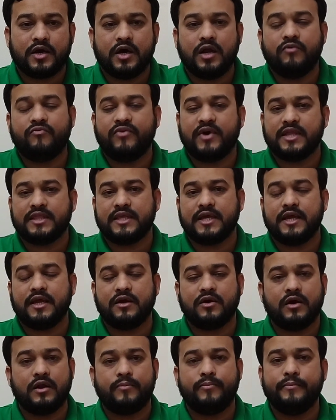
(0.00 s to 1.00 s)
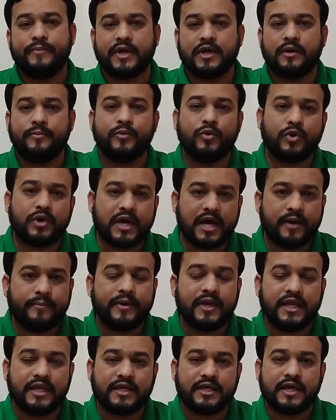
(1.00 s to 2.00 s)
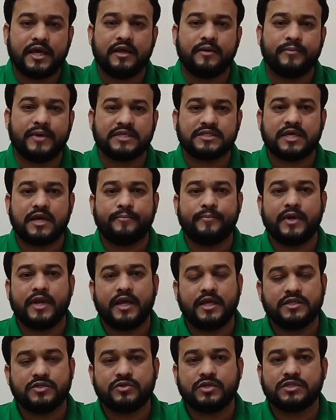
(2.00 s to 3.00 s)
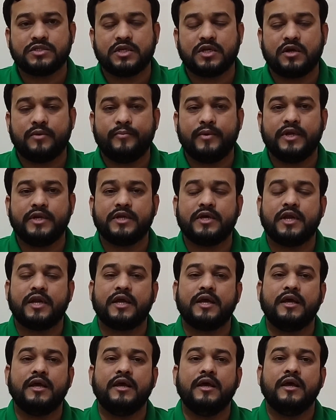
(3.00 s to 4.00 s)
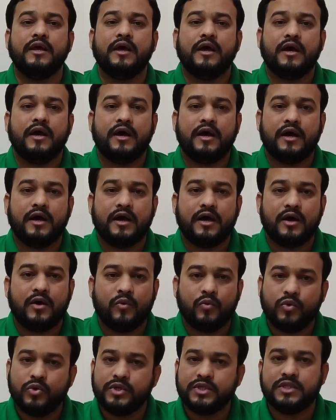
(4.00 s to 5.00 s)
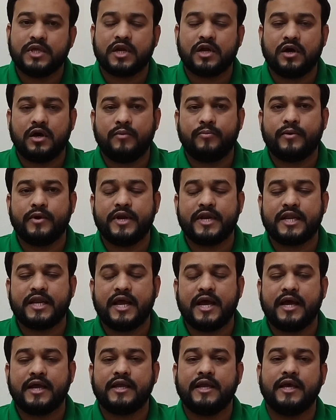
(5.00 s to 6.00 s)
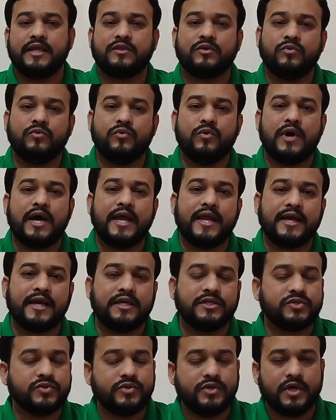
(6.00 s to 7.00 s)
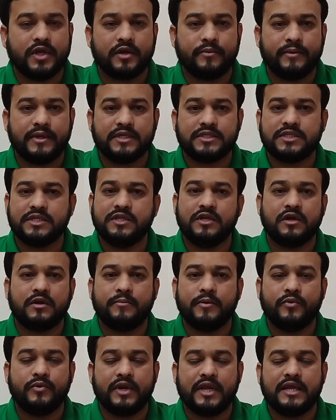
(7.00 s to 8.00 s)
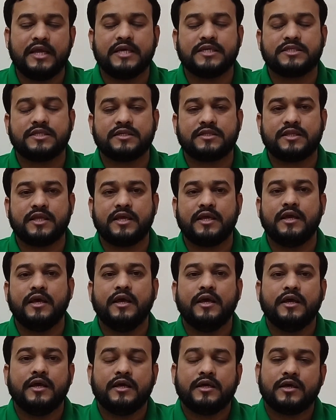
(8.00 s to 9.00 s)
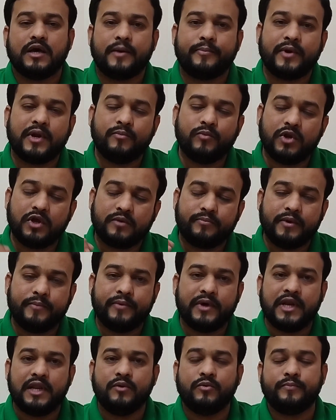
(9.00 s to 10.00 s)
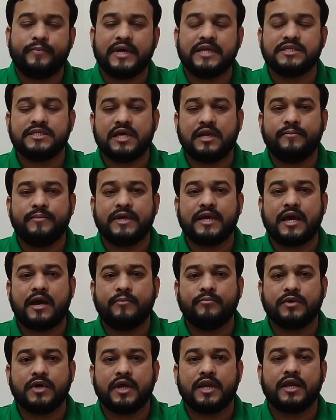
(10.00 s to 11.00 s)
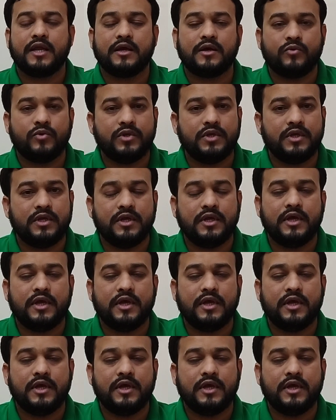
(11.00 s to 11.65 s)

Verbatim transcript: गल्फ आता है गल्फ में कभी वो काम नहीं किया है बस अपना एजुकेशन कंप्लीट करके आ, वो इधर गल्फ कंट्री आ गया तो वो आएगा जूनियर में सीनियर में वो नहीं आ सकता है अपना मुल्क में भले वो पाँच साल भी काम करे कोई